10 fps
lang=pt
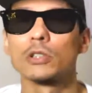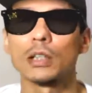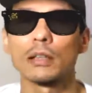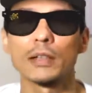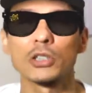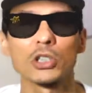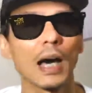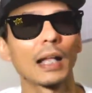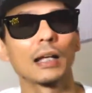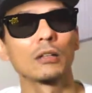já tava
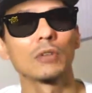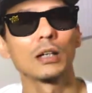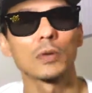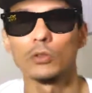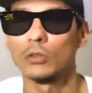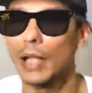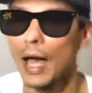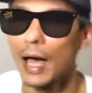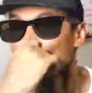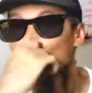charlando aí para todo
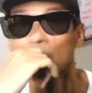lado.